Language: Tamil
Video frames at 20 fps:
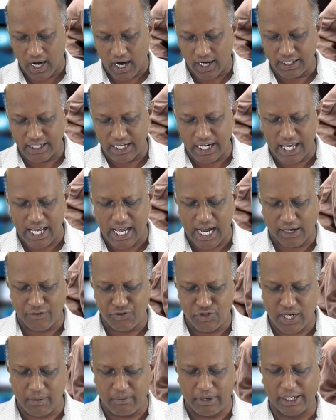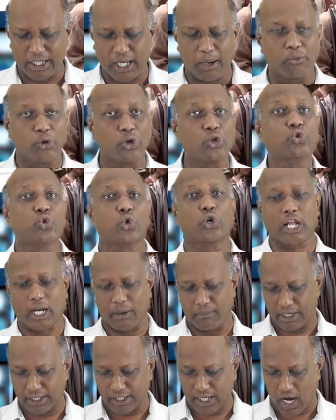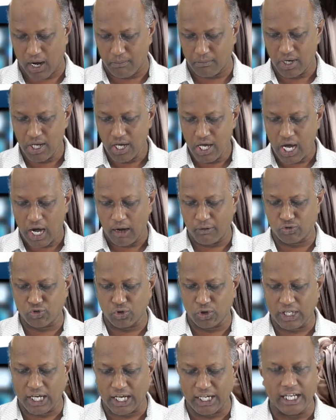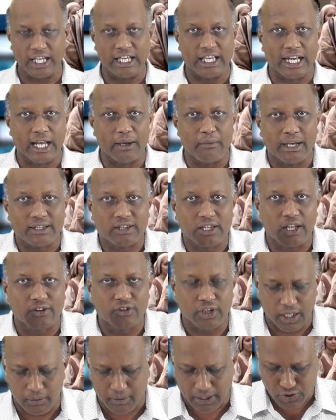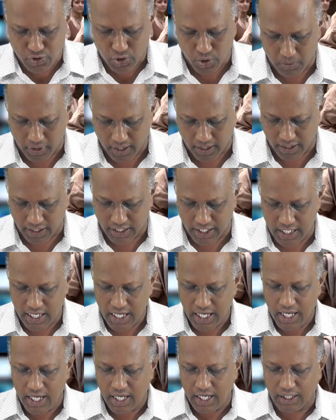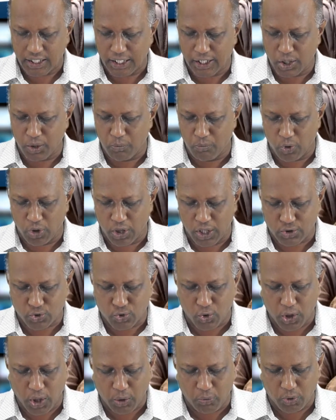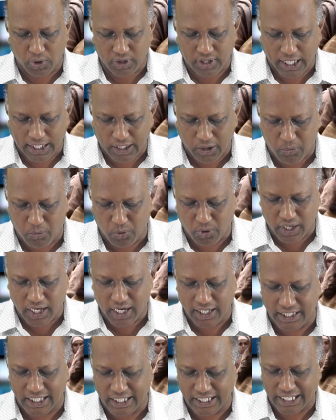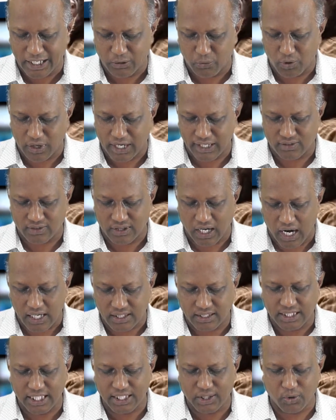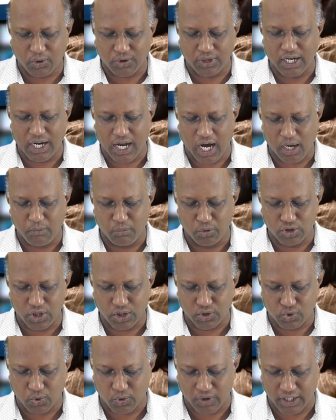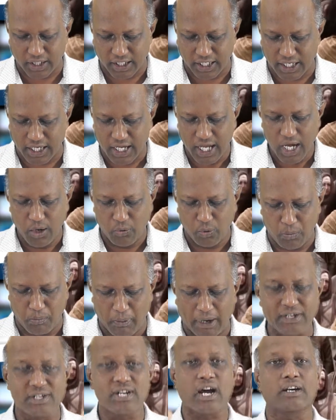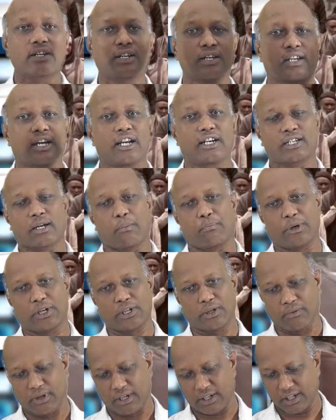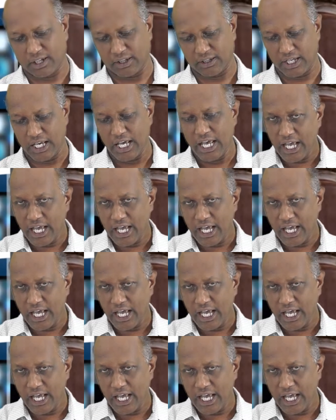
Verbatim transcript: தானியலே அஞ்ச வேண்டாம் உயிர்த்துணர வேண்டாம் அவர் சொல்றாரு இறைவாத்தில தெளிவாக சொல்வாரு என்னும் உள்ளத்தோடு உன் கடல் முன்னிலையில் நீ உன்னை தாழ்த்தி கொண்ட நாள் முதல் தொடங்கி உன் மன்றாட்டு கேட்கப்பட்டு வருகிறது